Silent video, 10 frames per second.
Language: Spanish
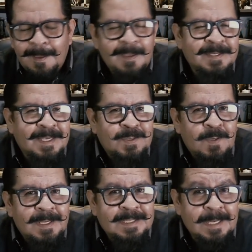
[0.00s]
es que es
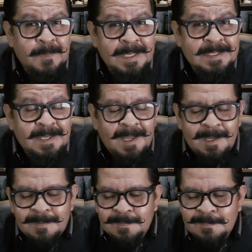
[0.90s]
una
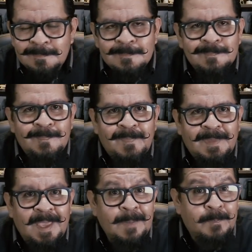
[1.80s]
cerveza
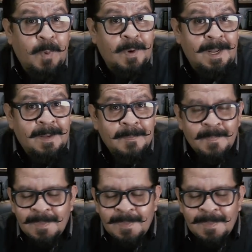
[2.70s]
que impone.